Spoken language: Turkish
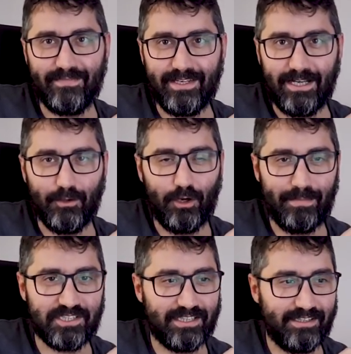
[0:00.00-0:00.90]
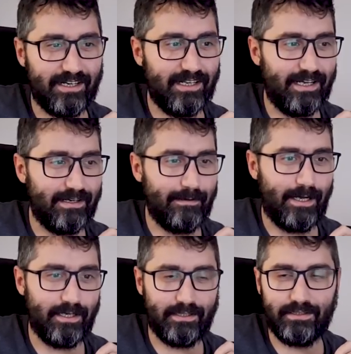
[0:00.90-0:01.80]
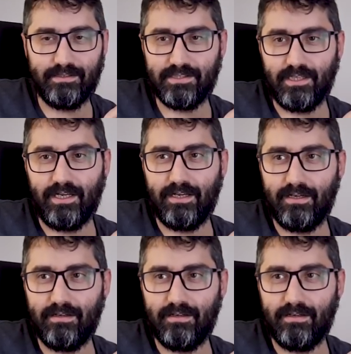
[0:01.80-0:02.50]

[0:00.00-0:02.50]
Yani normal şartlarda hani işte